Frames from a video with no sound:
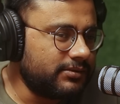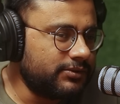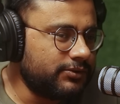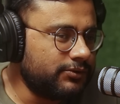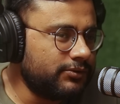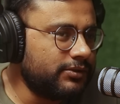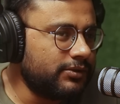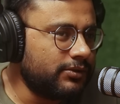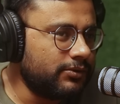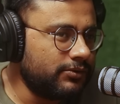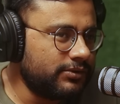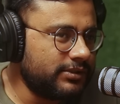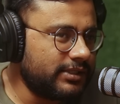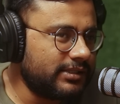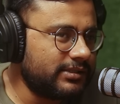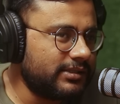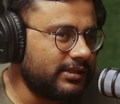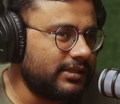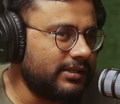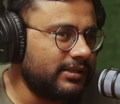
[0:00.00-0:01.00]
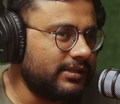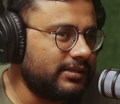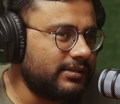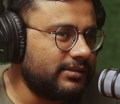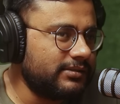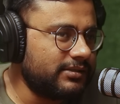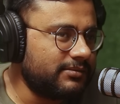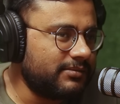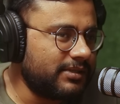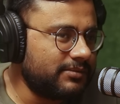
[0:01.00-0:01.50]
युद्ध हो जाता है
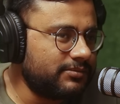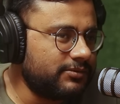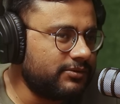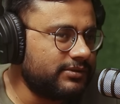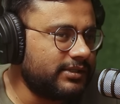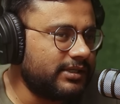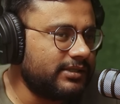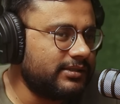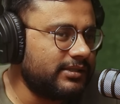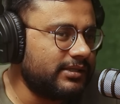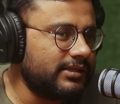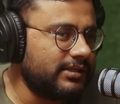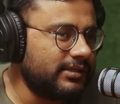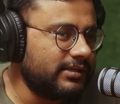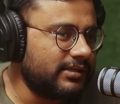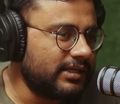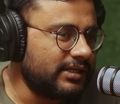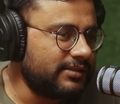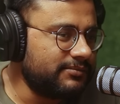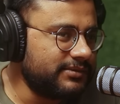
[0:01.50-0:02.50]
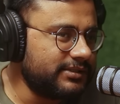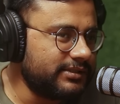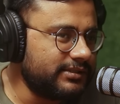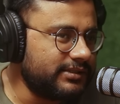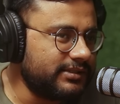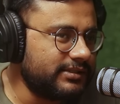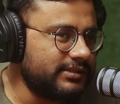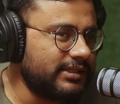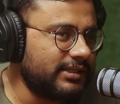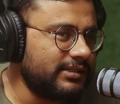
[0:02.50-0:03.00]
समाप्त हो जाता है राम जी
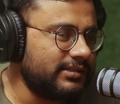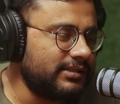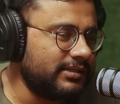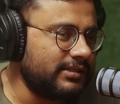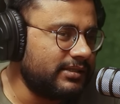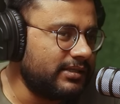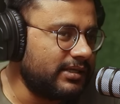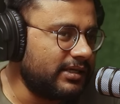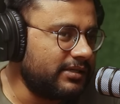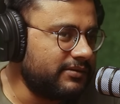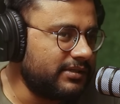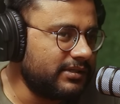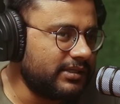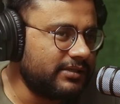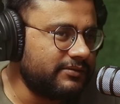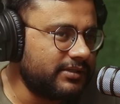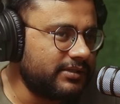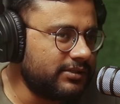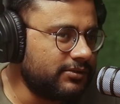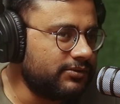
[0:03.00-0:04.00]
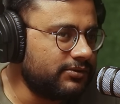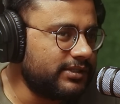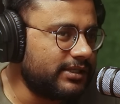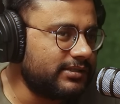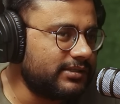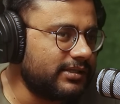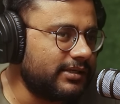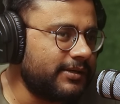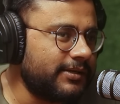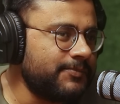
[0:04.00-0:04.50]
जी जाते हैं रावण का वध हो
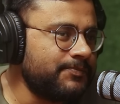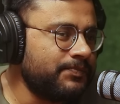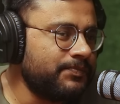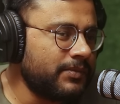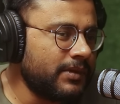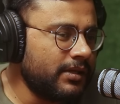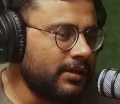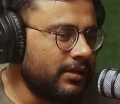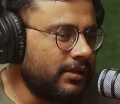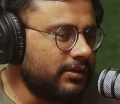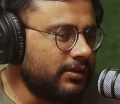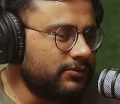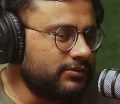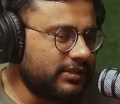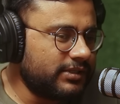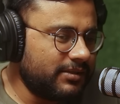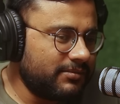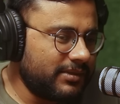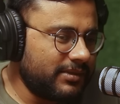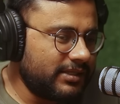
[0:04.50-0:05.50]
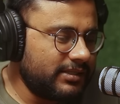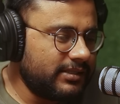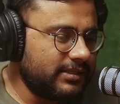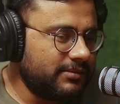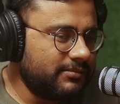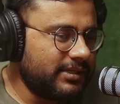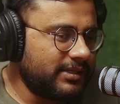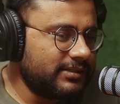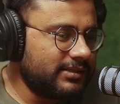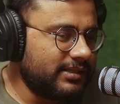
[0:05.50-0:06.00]
जाता है उसके बाद ये
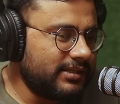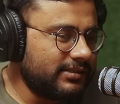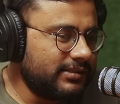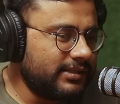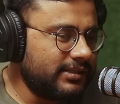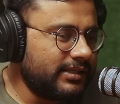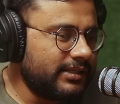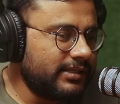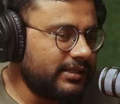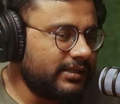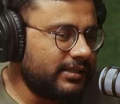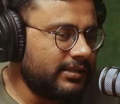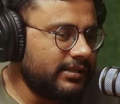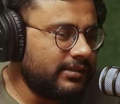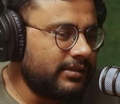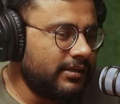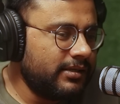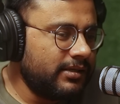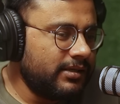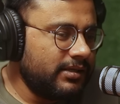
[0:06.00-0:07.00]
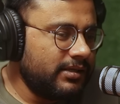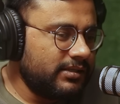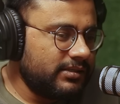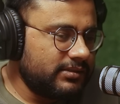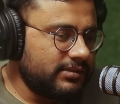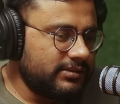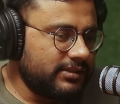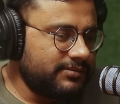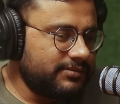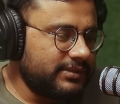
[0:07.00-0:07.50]
बात आती है कि
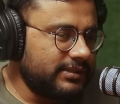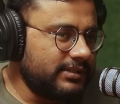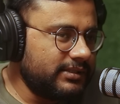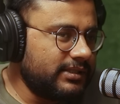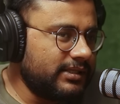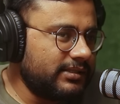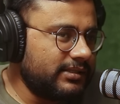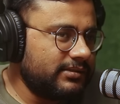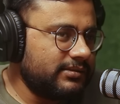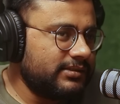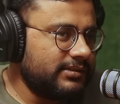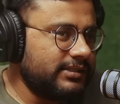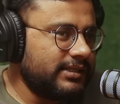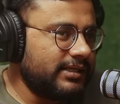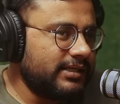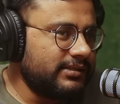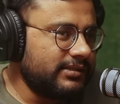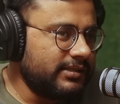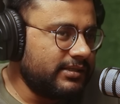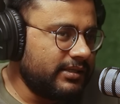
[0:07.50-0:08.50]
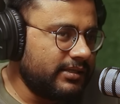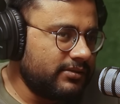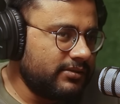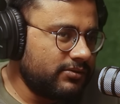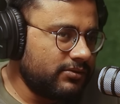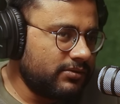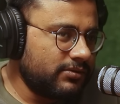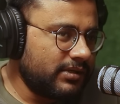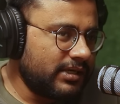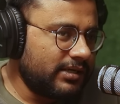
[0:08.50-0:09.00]
जब सीता जी आती हैं
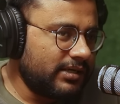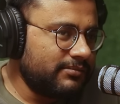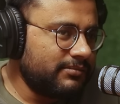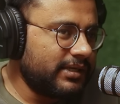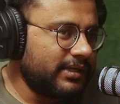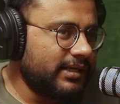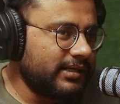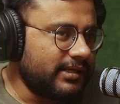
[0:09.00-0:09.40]
तो राम क्या